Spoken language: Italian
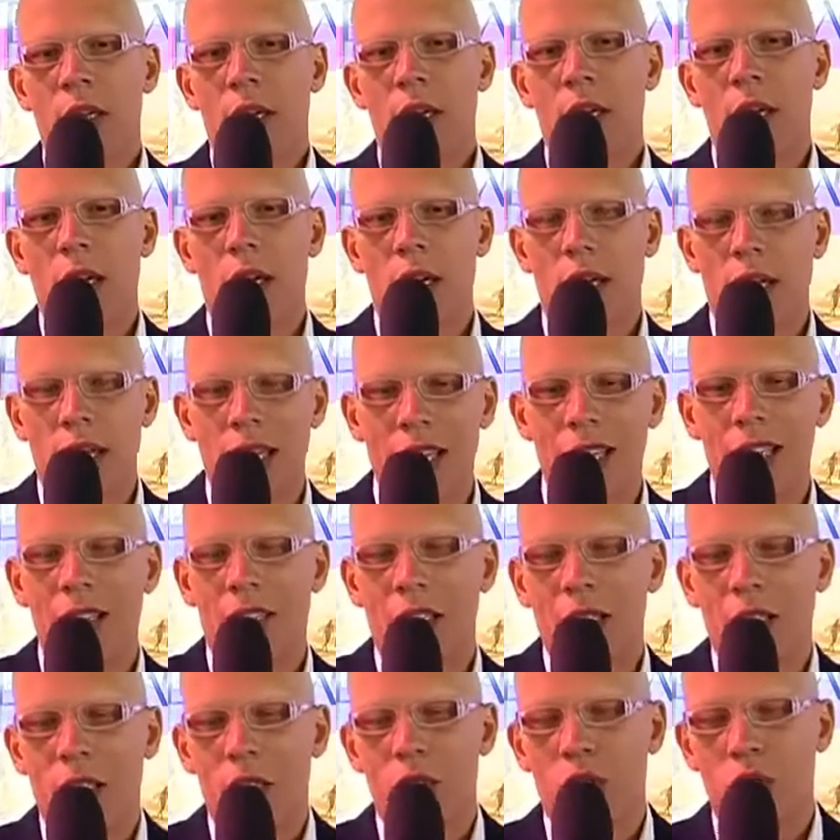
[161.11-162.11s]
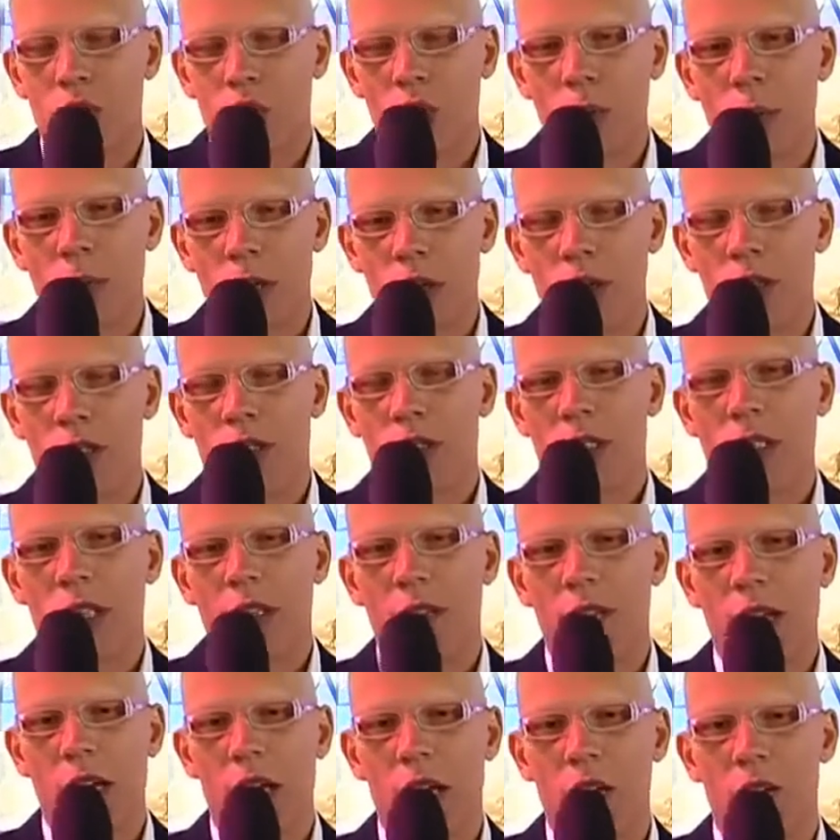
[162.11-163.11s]
eh, cliente inteso come agenzia
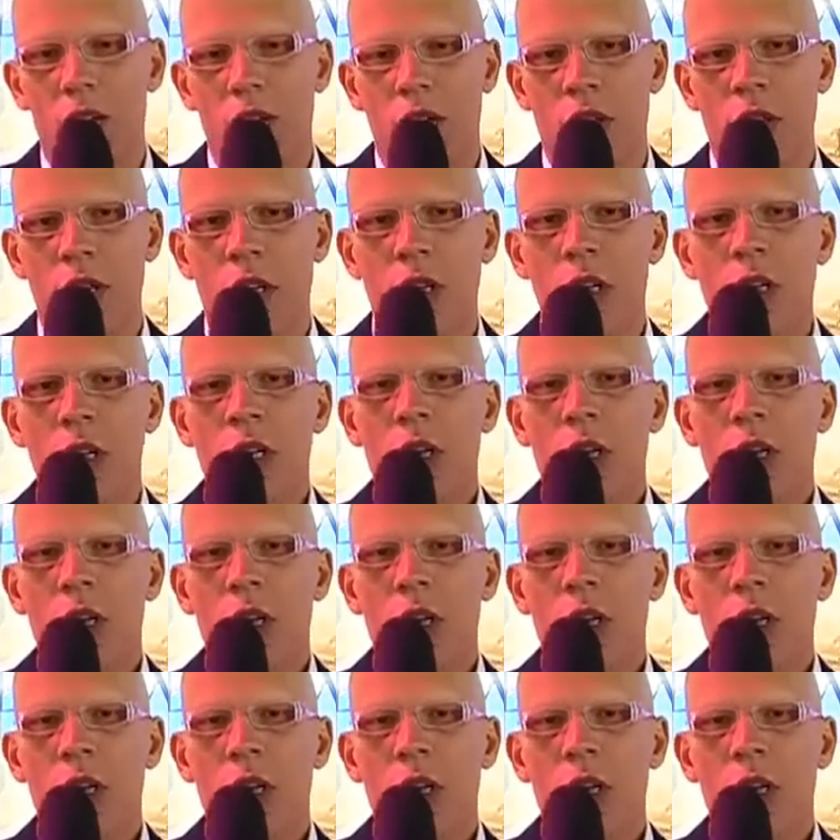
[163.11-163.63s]
di viaggi,